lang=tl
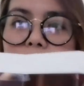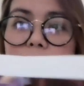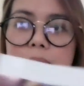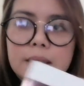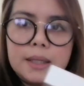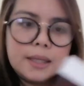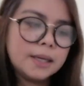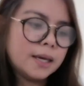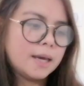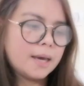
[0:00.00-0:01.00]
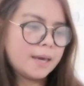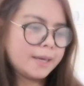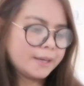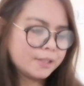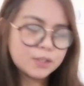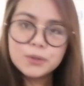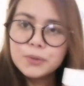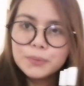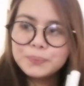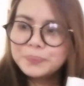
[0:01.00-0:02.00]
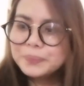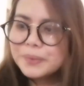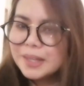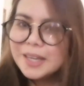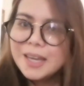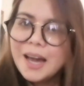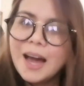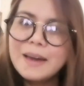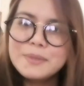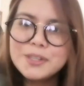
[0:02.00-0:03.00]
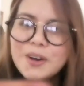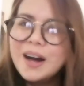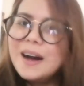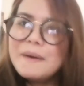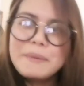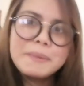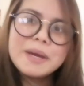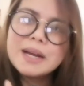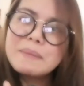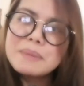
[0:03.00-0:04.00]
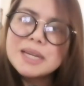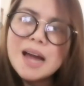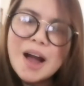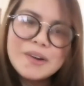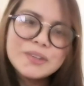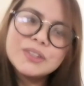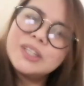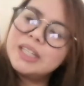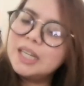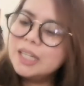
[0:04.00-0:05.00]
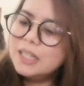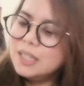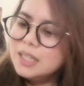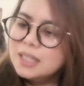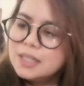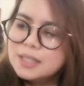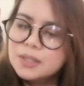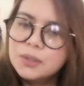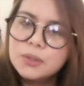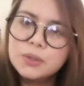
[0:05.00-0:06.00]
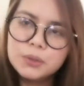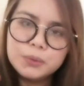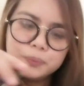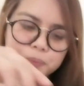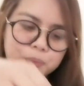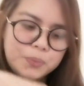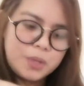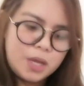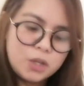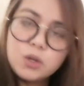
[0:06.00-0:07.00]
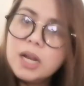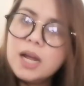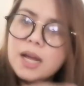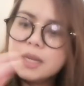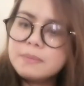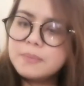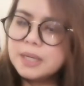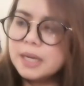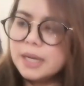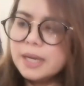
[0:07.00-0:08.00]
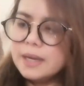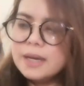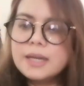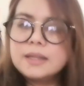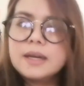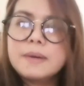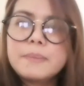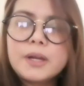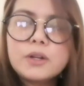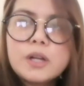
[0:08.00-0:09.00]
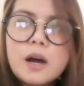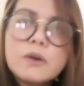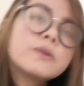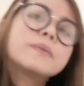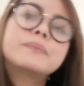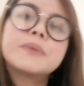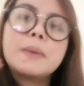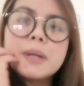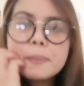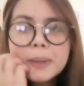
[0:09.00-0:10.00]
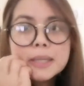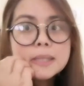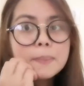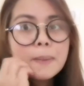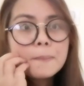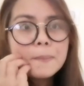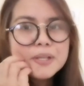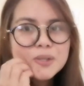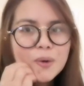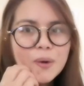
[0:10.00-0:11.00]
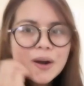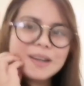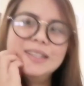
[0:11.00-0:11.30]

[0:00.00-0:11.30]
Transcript: country. Yan. So, I'm so happy. May kape na ako. Ayan. So, yun lang aking binili. At uh, meron na akong nabili para sa pangpasko.